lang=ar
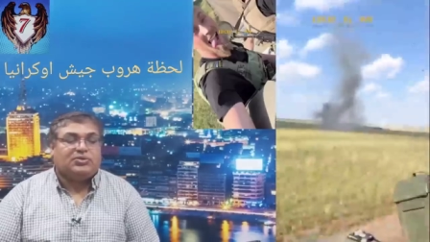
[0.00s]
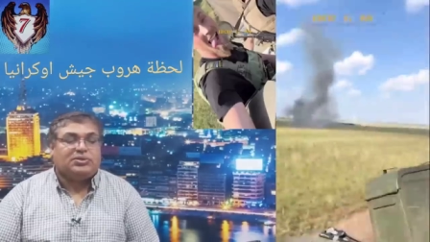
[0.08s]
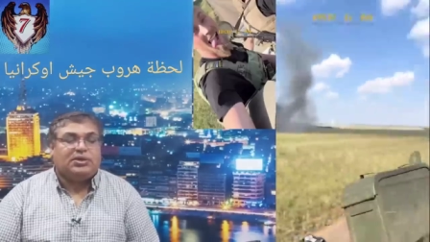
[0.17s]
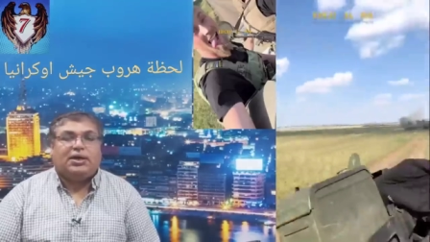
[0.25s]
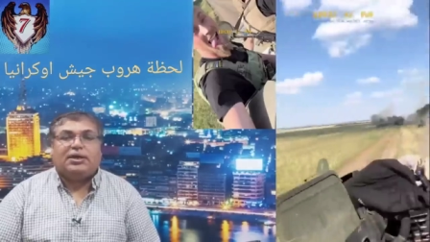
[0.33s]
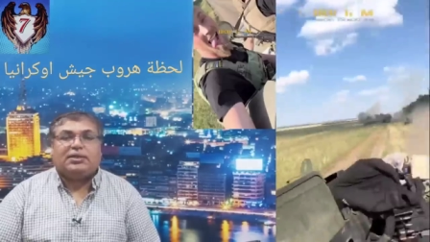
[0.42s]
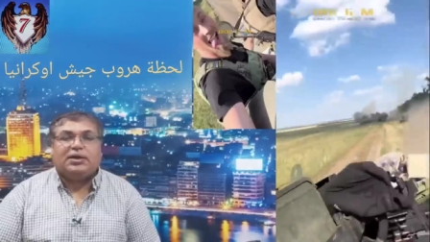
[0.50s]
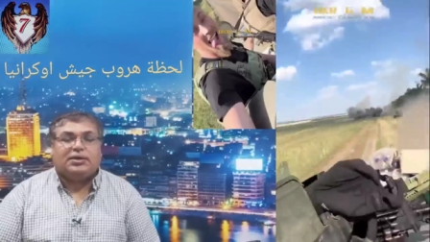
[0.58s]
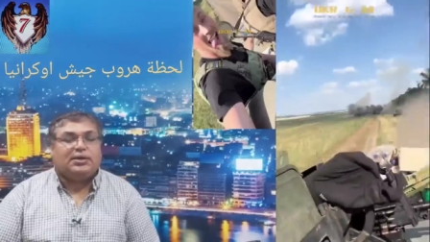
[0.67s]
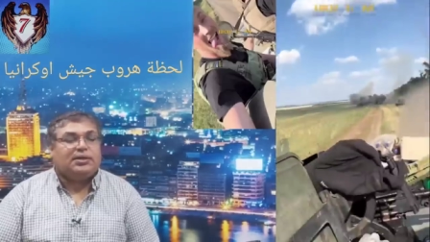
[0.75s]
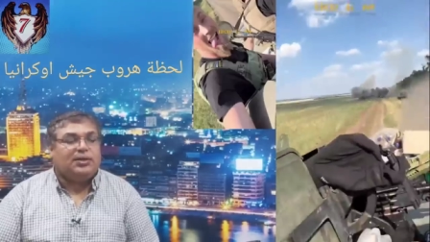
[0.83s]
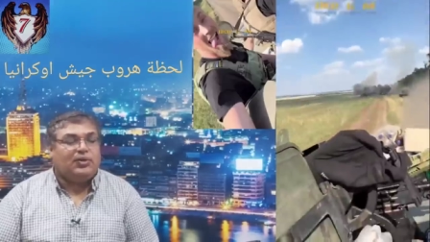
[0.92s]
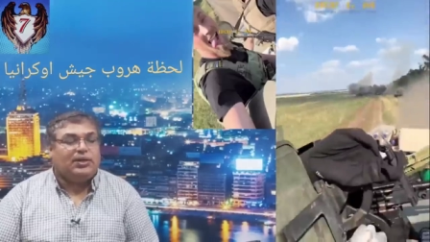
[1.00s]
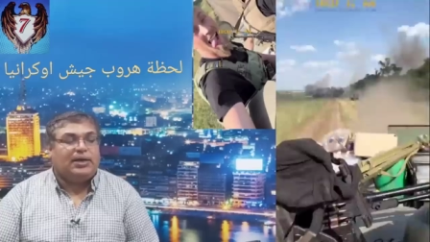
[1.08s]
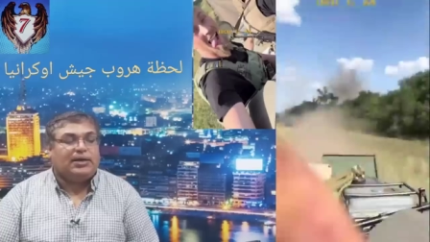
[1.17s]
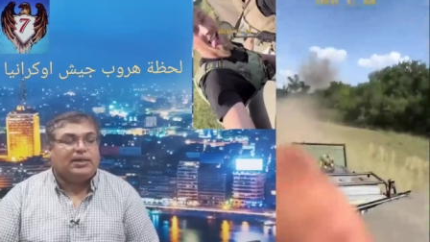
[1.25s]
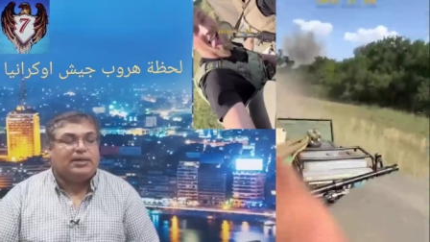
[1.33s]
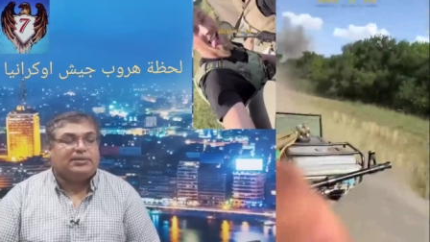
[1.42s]
الروسية أعتقد أن
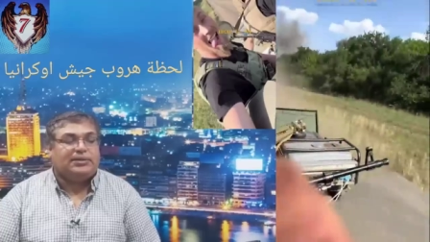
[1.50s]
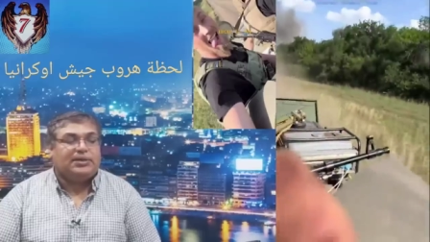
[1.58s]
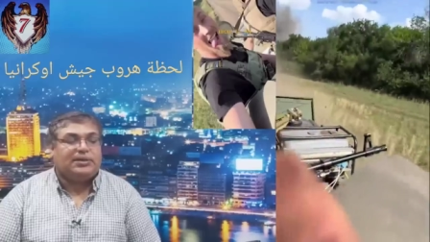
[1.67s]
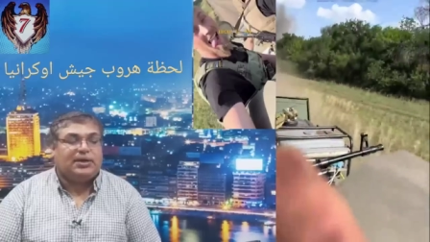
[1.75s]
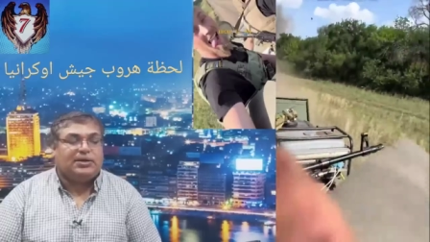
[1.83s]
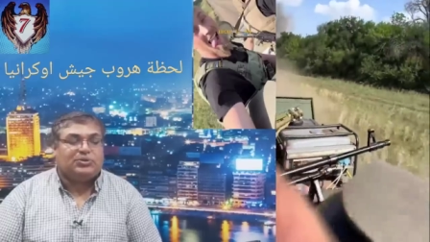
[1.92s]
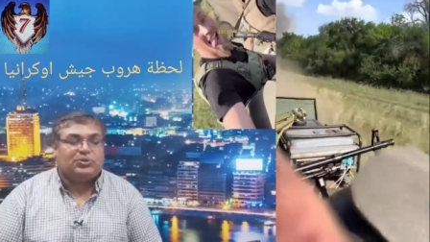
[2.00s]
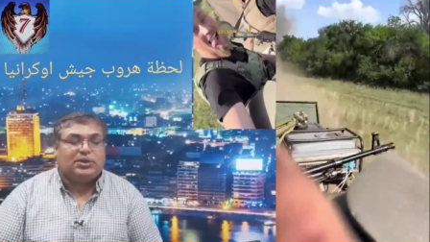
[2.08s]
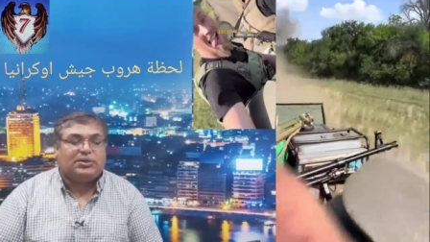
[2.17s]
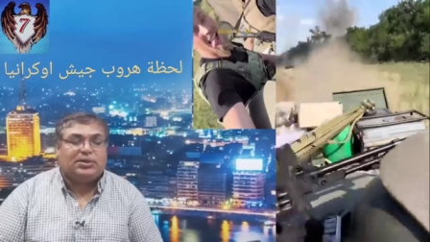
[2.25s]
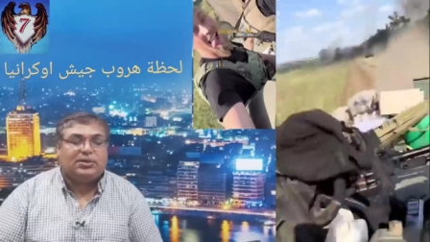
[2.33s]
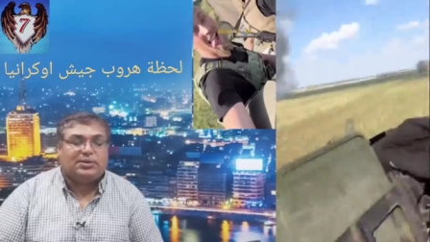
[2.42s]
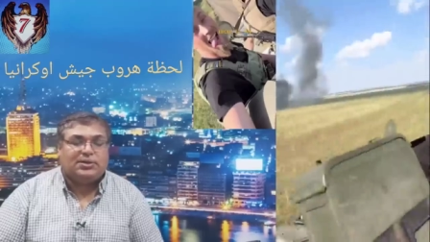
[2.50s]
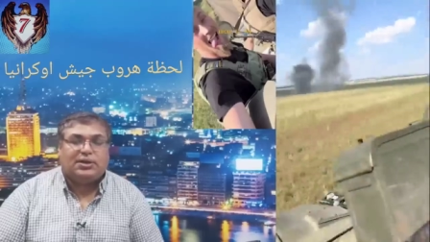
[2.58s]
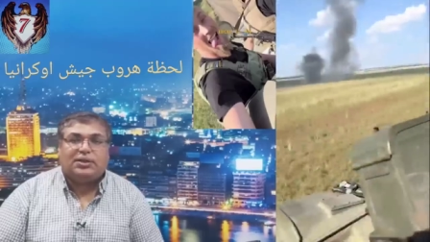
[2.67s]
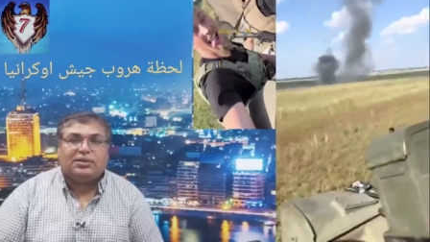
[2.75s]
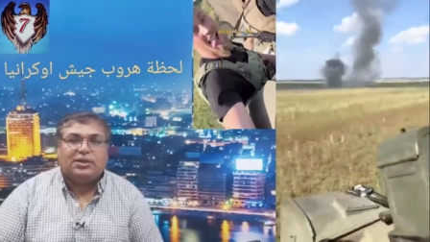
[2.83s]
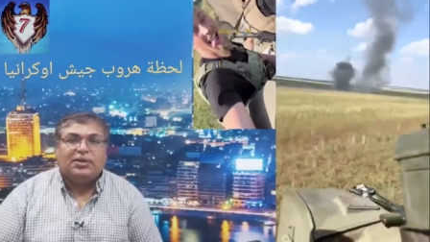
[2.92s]
أولئك الذين يتخذون هذه
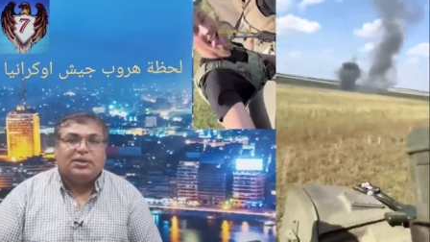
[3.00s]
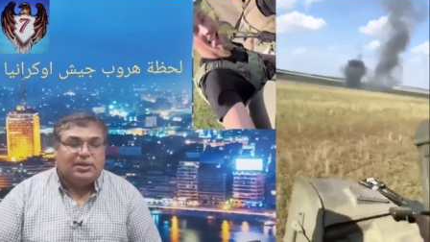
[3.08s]
القرارات